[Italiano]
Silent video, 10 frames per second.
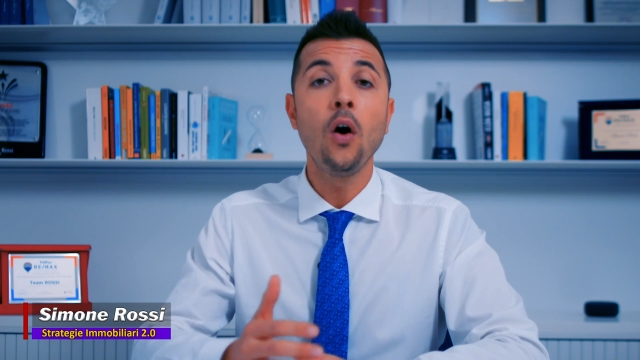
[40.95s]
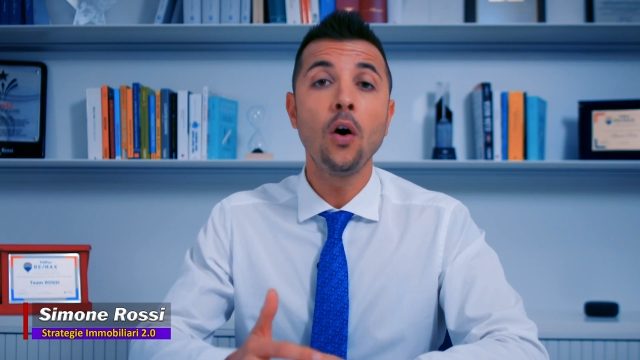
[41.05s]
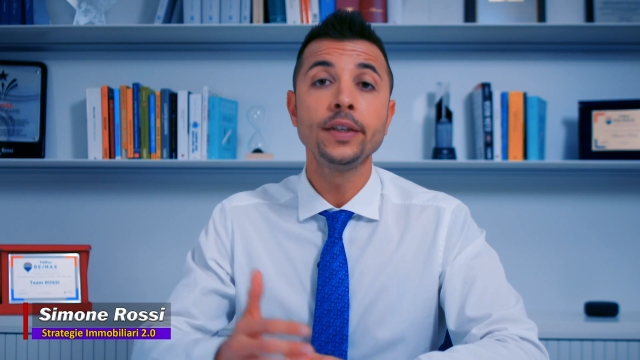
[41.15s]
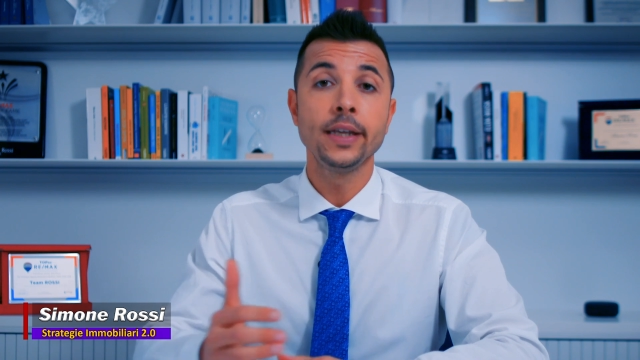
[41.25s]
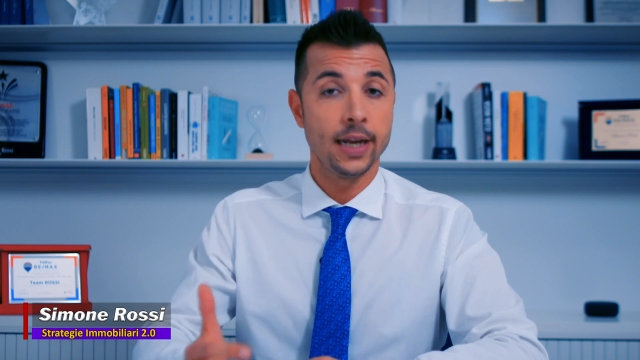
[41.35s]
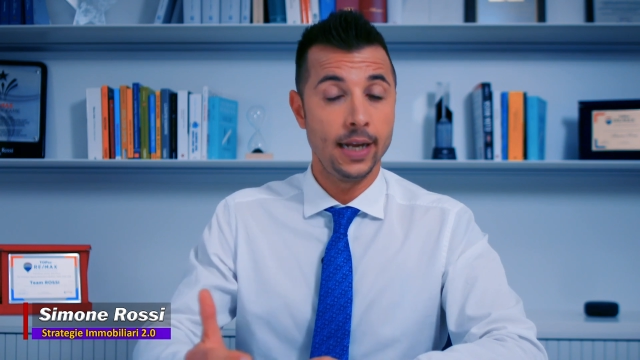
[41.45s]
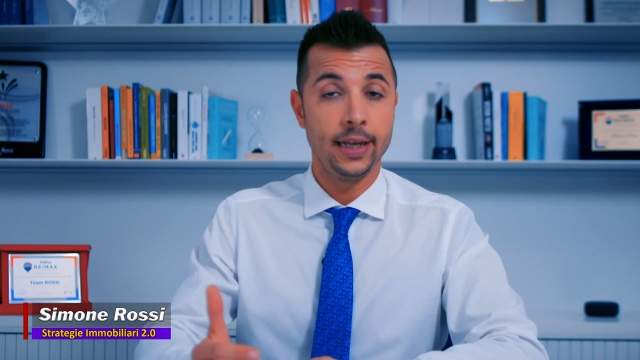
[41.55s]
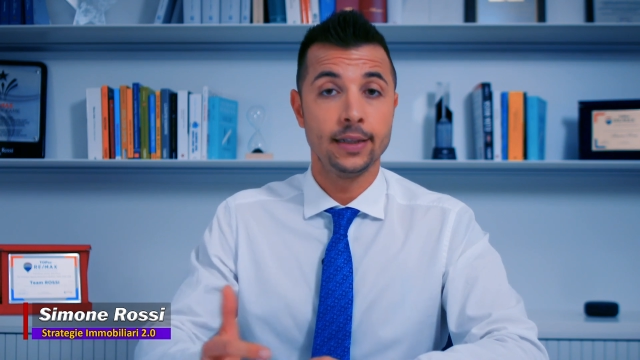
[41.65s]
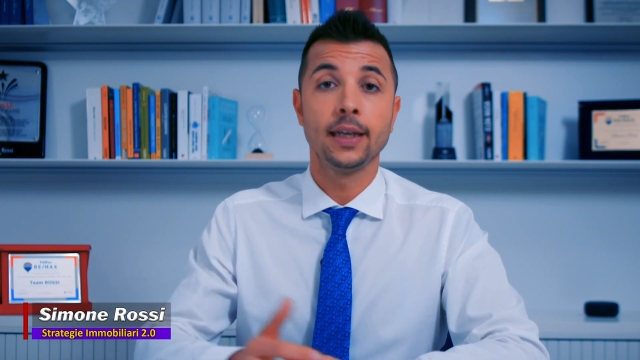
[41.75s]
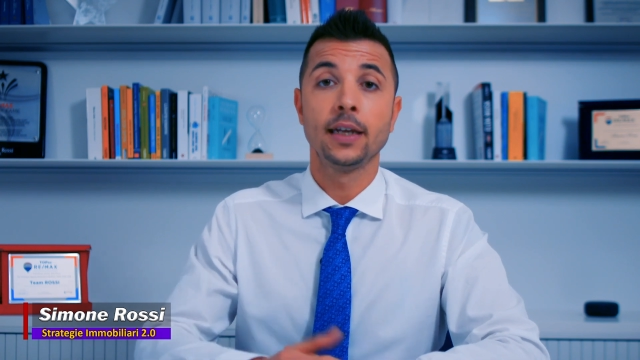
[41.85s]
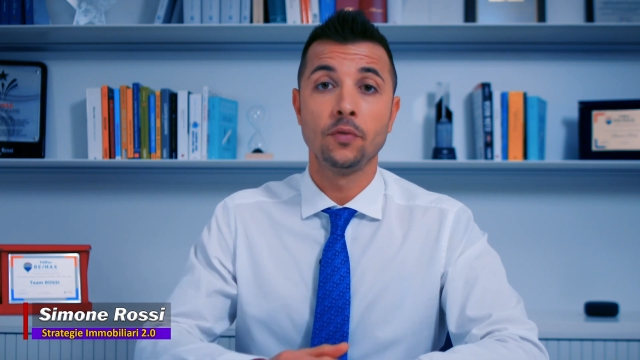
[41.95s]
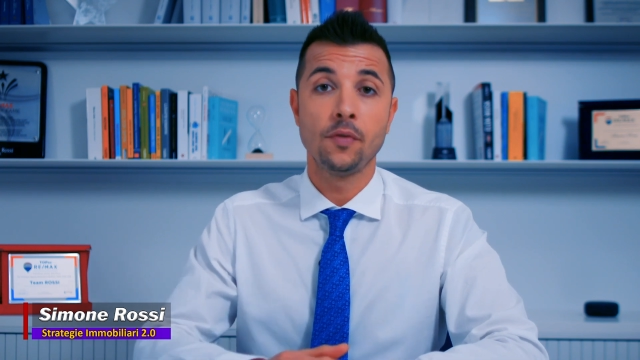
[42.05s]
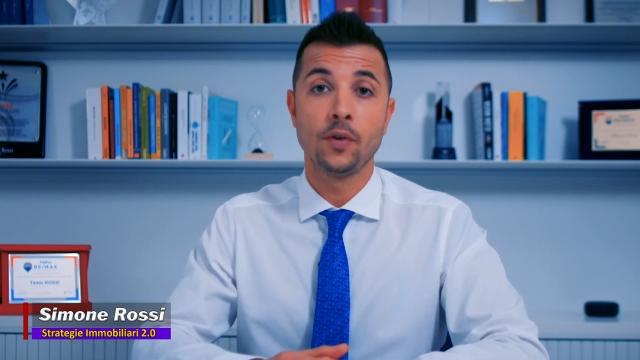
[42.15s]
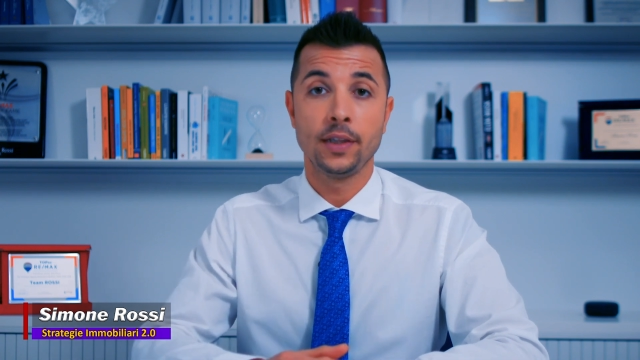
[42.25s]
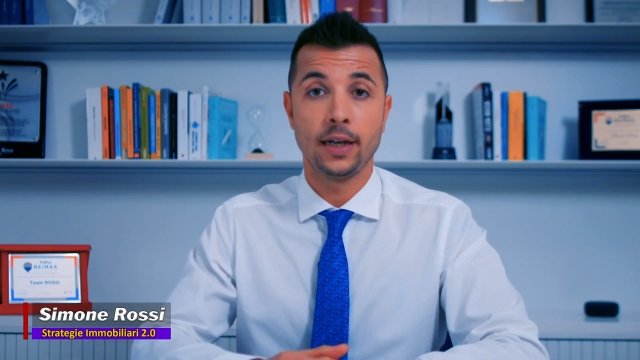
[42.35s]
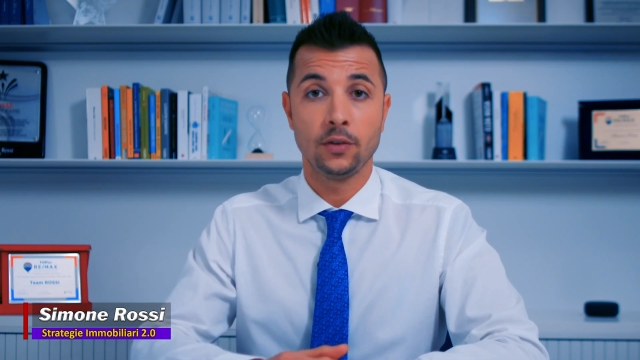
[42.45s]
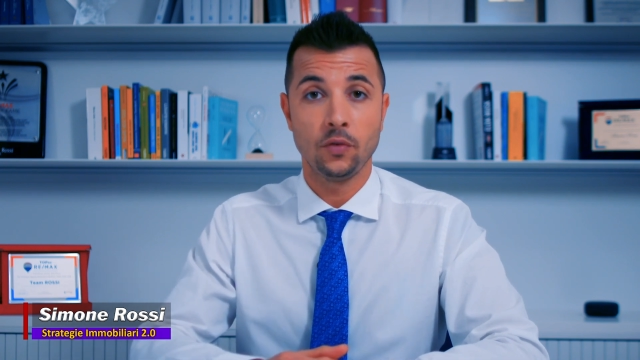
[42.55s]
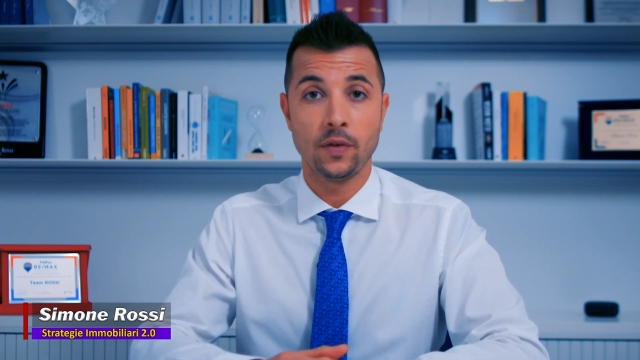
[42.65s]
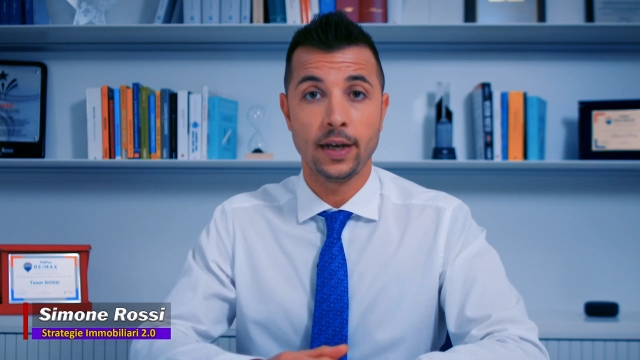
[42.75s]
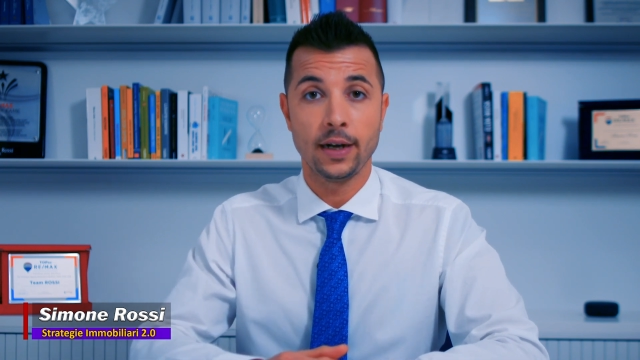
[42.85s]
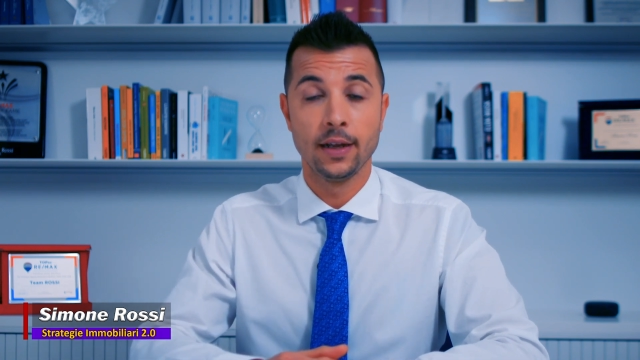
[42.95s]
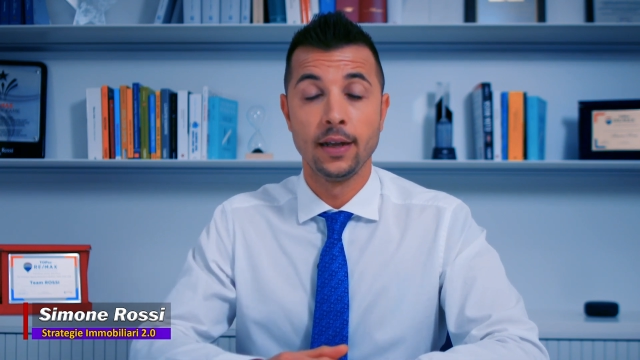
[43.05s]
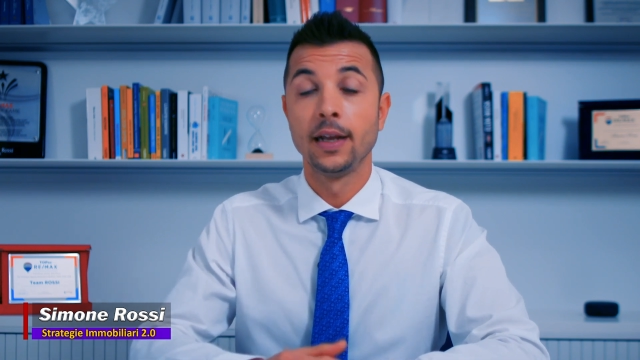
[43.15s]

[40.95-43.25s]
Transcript: ogni cliente che dovevo andare a trovare.